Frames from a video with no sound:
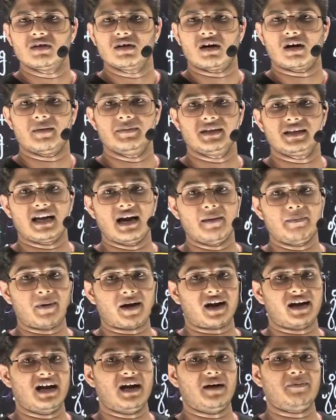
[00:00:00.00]
अब इतना
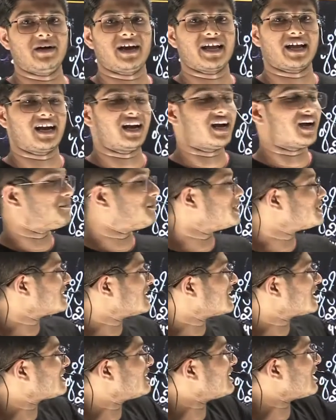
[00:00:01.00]
पकड़ना पड़ेगा ना बस
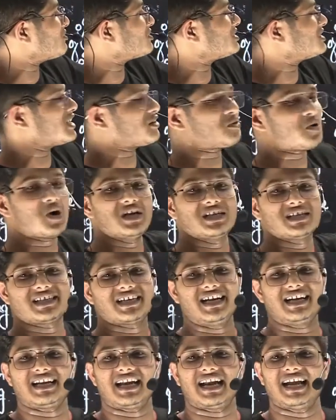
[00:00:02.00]
लिख दिया उसने
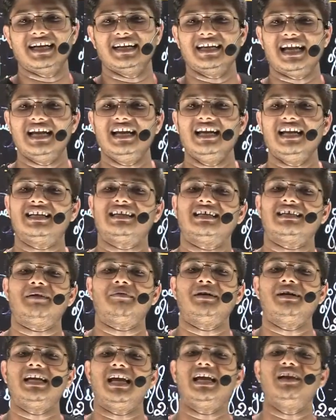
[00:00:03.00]
कोइंसिडेंट लाइन यही लिख देता
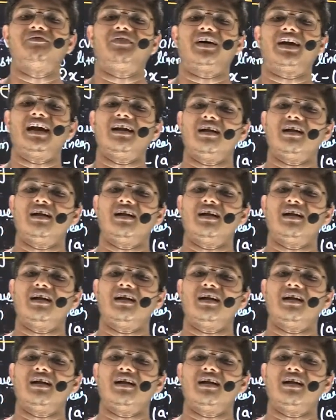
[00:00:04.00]
भैया इन्फाइनाइट